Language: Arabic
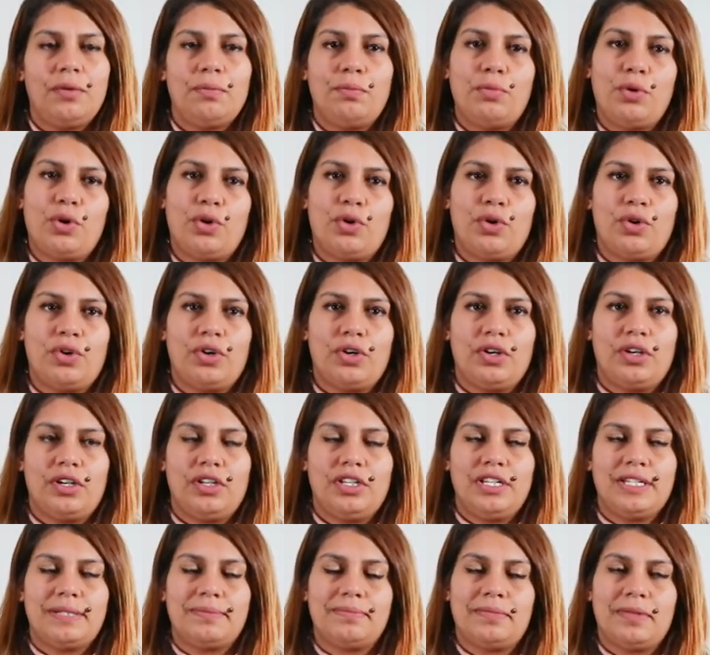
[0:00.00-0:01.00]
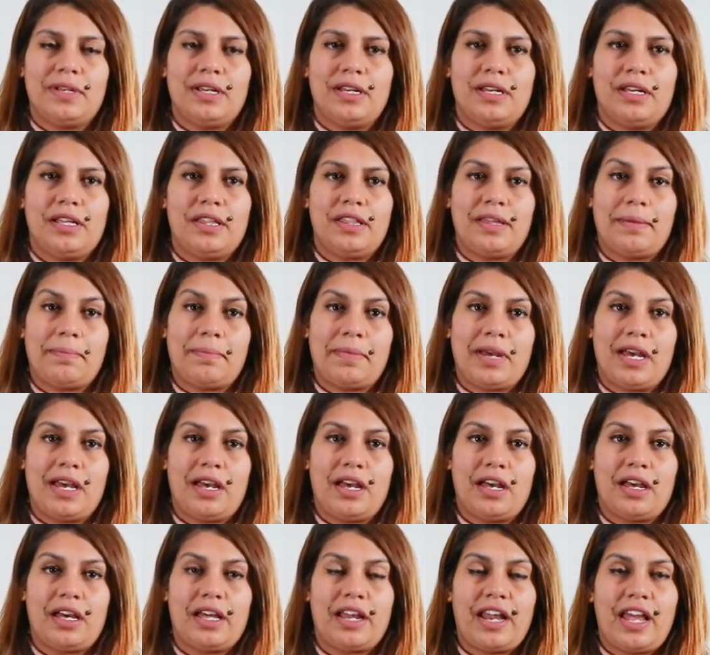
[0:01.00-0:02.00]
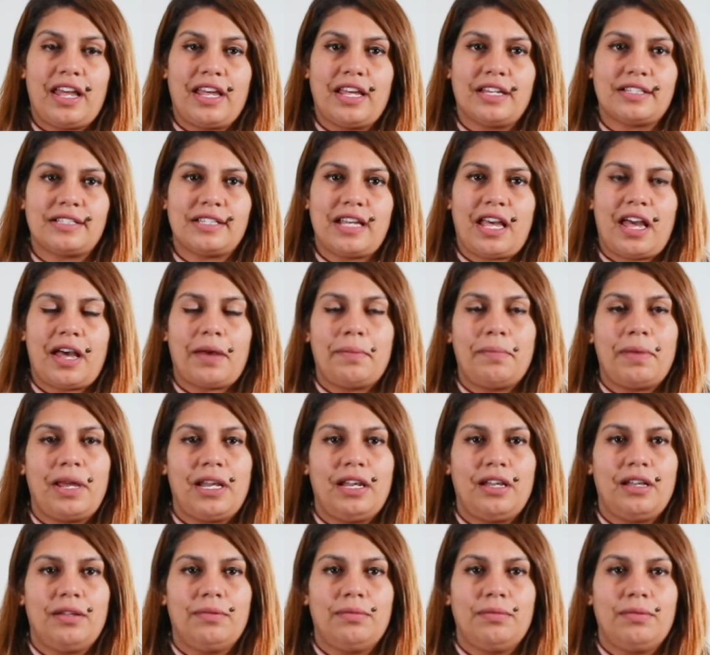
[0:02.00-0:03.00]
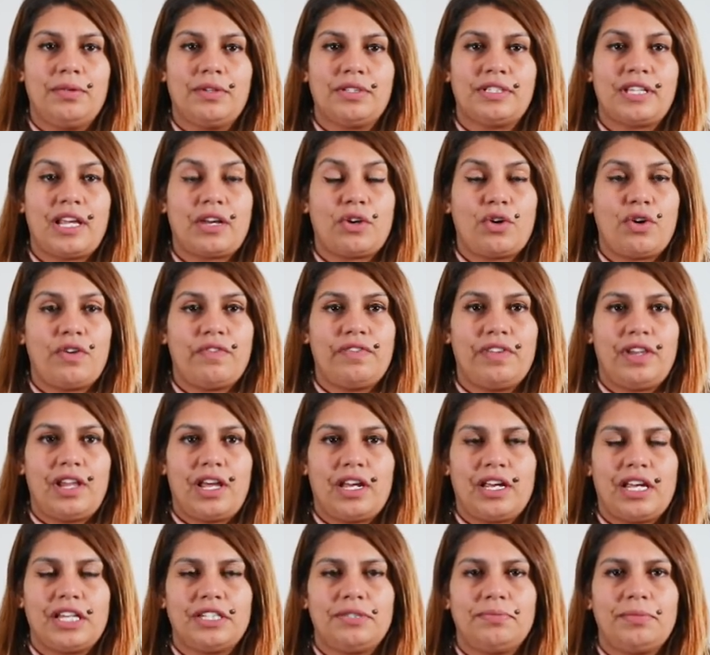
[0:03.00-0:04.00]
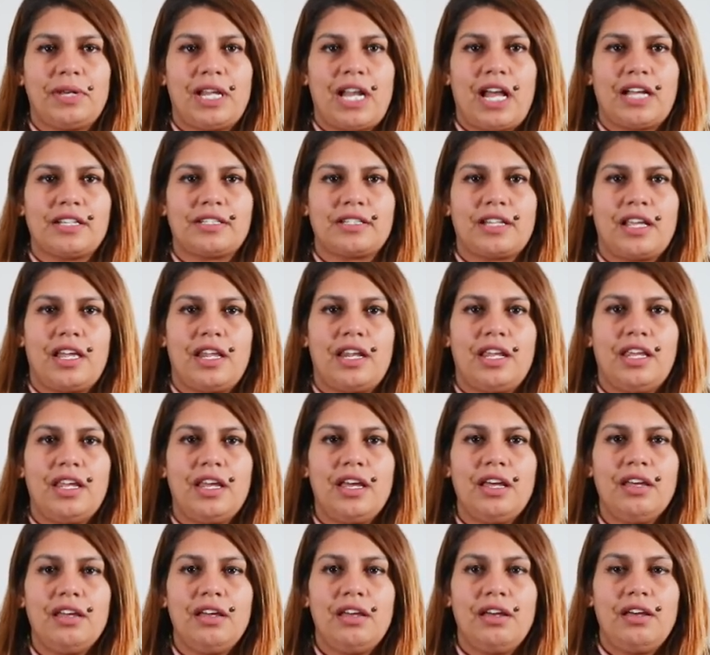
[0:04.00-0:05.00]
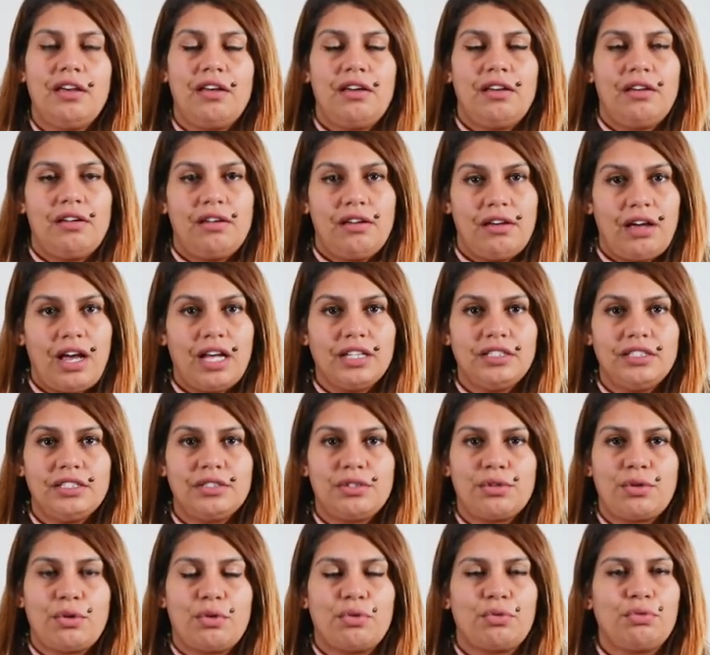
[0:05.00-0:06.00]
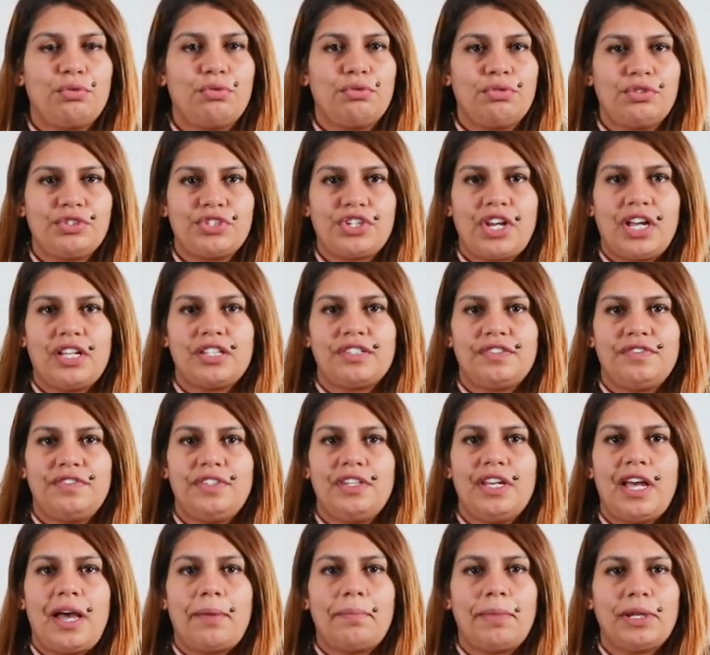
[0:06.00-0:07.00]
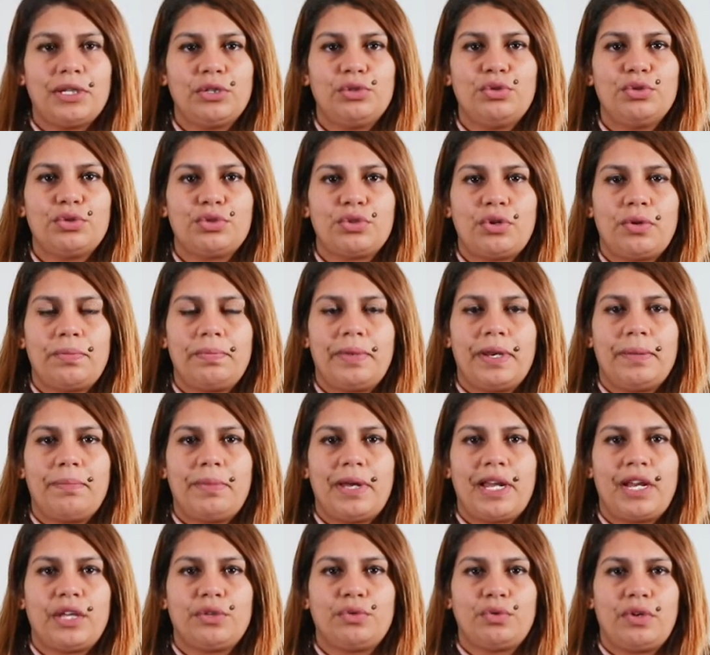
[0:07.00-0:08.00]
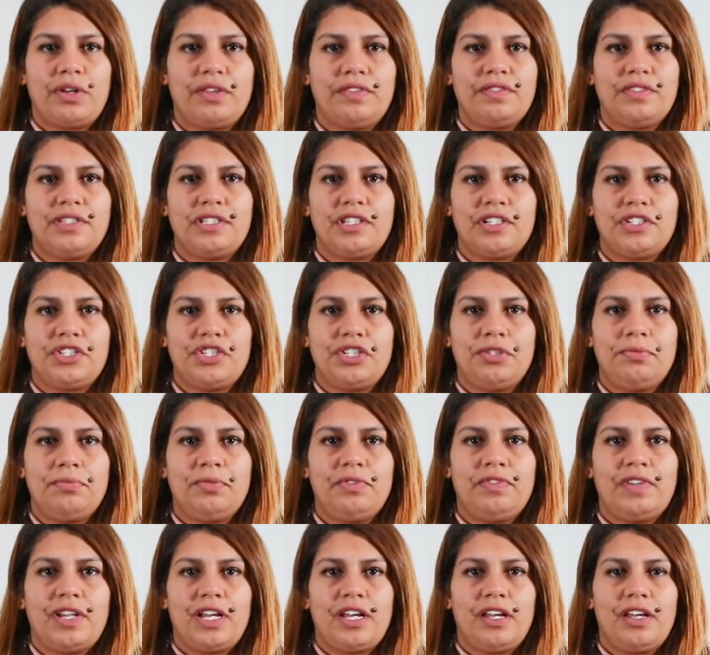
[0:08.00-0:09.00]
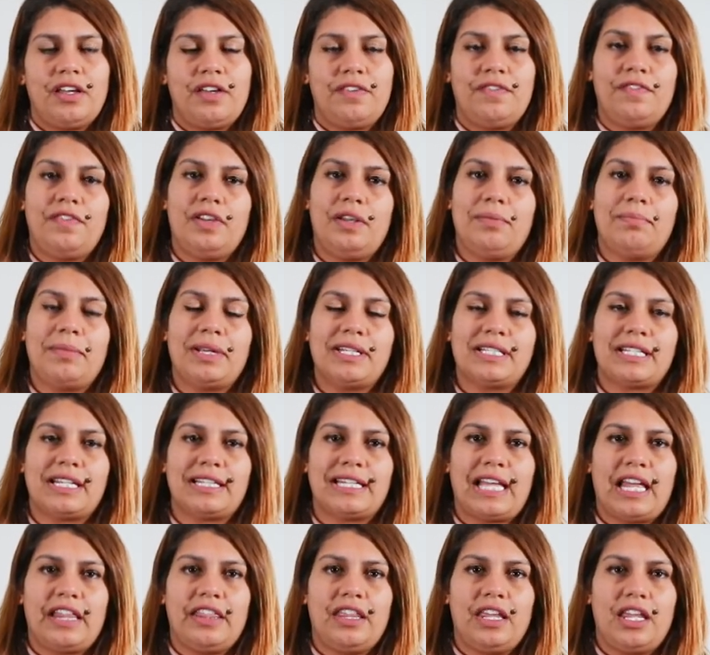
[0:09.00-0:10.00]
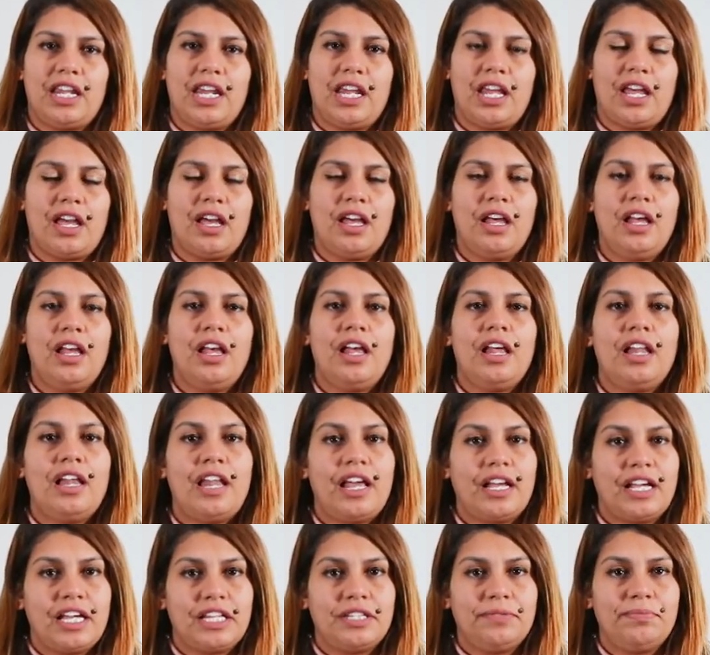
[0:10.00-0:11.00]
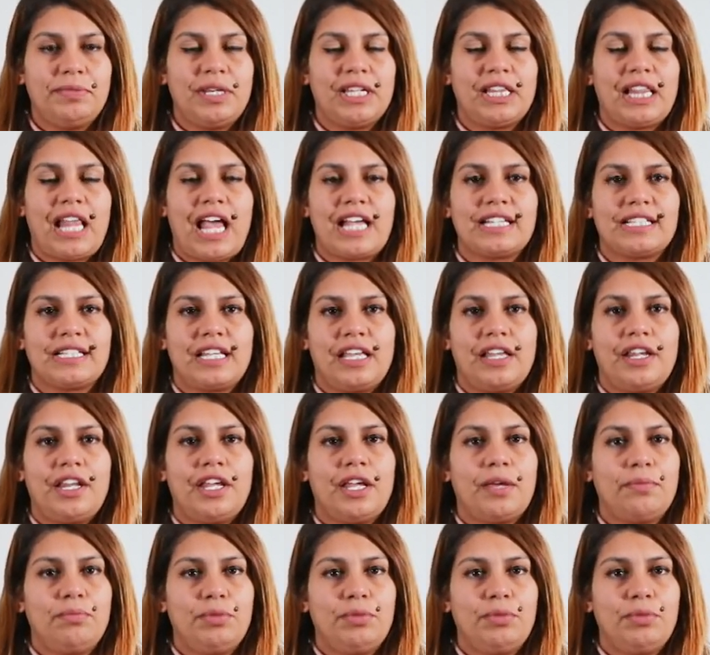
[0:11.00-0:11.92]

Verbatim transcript: بون يزن ثم قرايه ساعه قبل 5 في الاكاديميه العسكريه آه، عديت كونكور نجحت فيه عملت دو زون بريباراتوار فيزيك شيمي في المسه التحضيريه الاكاديميه العسكريه